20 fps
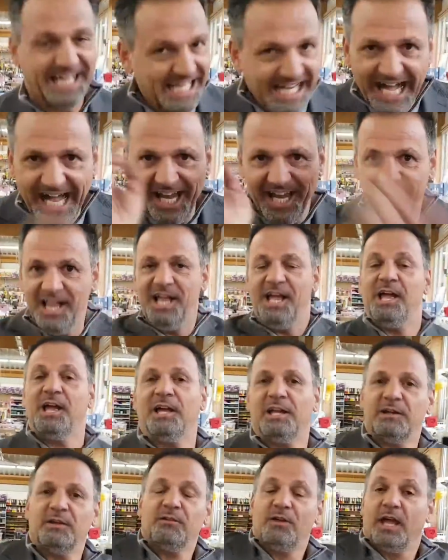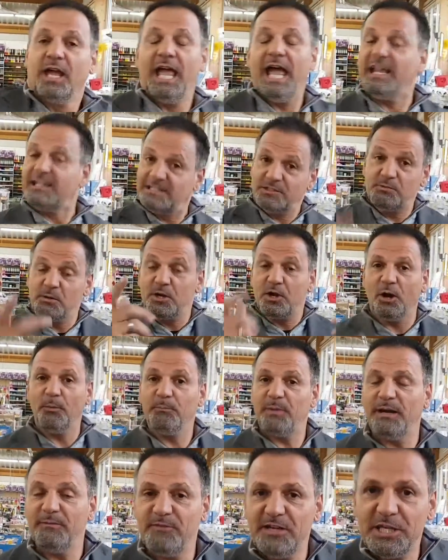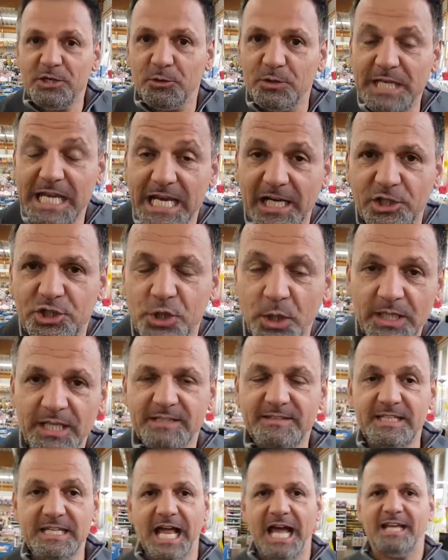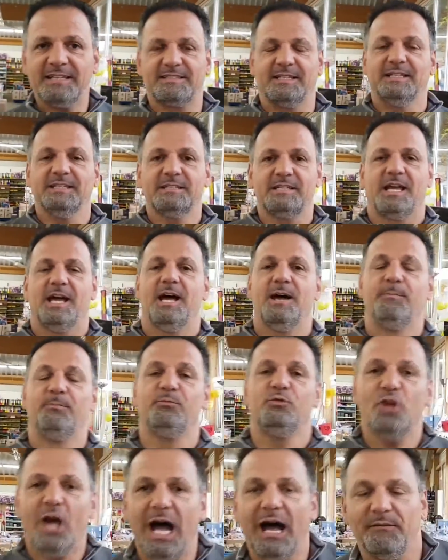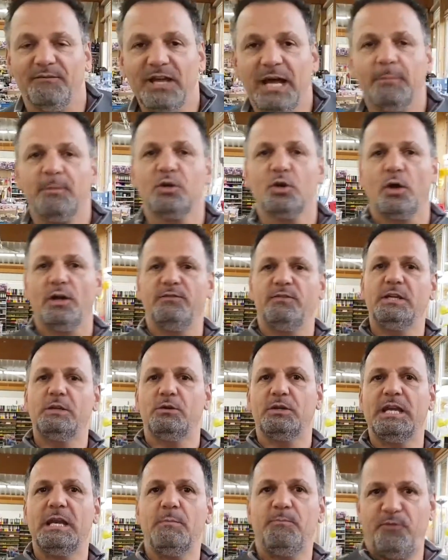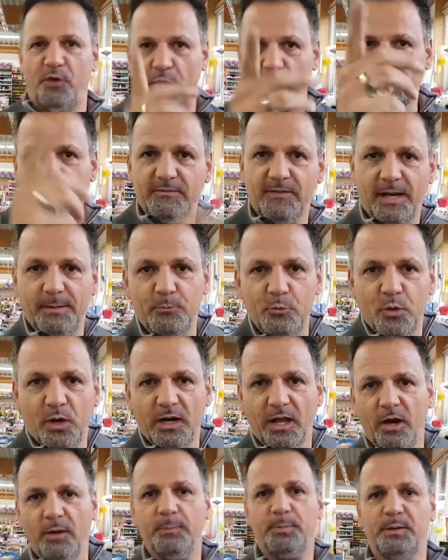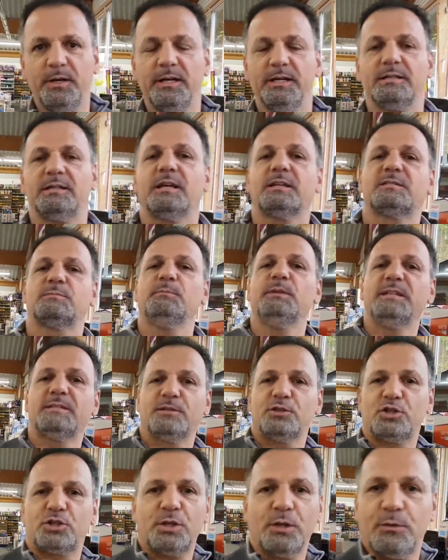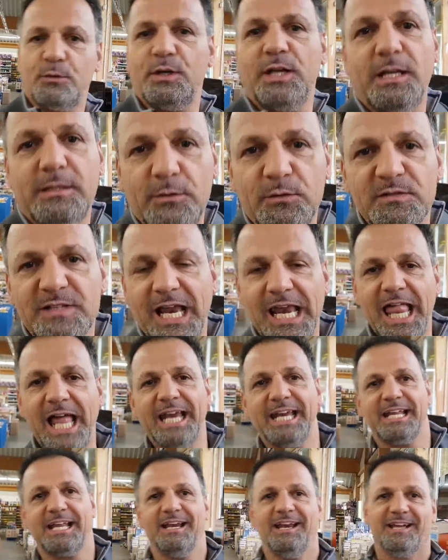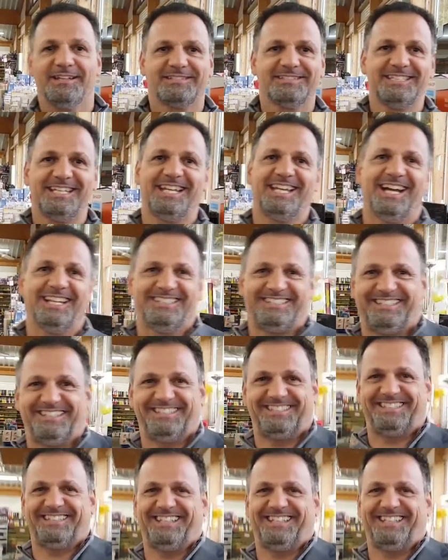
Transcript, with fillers: Egal. Herzlich willkommen beim Videodeal. Schön, dass Sie da sind. Ähm, ja, wir haben einen neuen Videodeal. Ferti war im Urlaub, äh, das miese Stück, und hat uns alleine gelassen die ganze